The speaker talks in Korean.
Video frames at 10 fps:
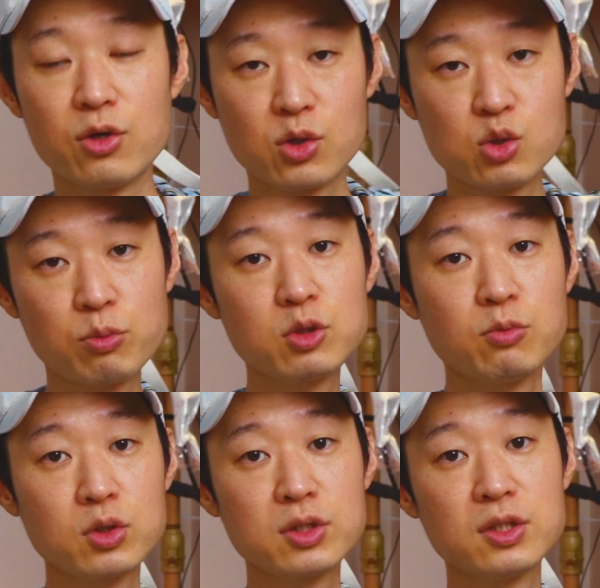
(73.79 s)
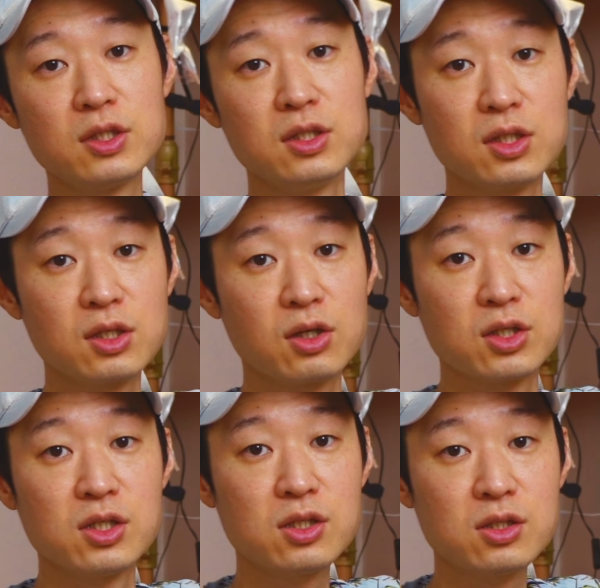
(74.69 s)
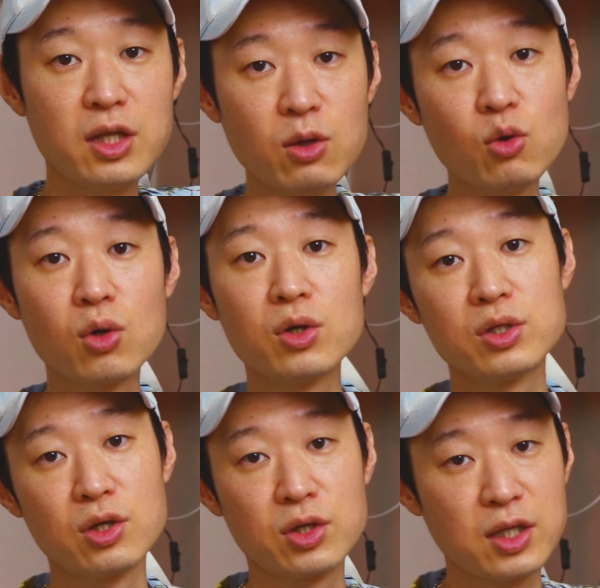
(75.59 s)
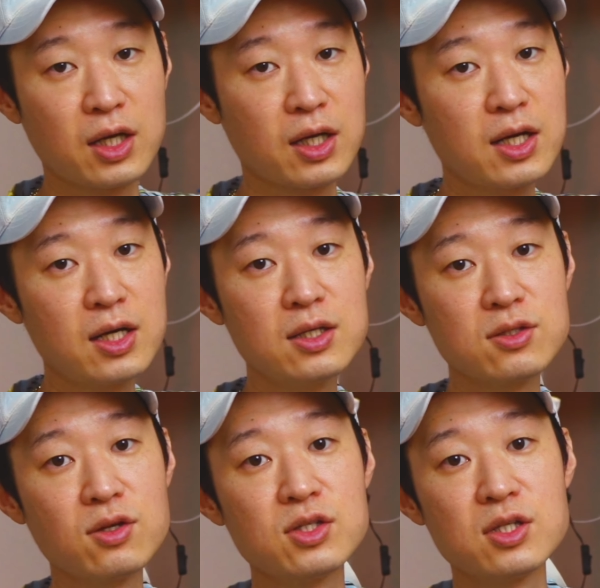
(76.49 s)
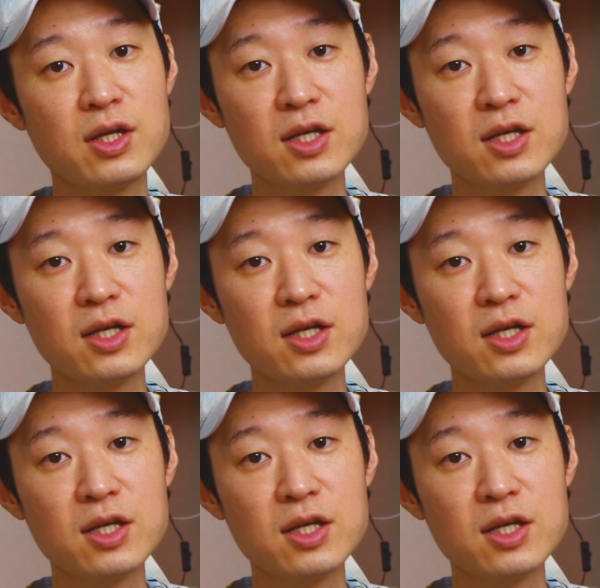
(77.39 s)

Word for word: 여기 소프트보드 있는 거를 떼고 여기다가 설치를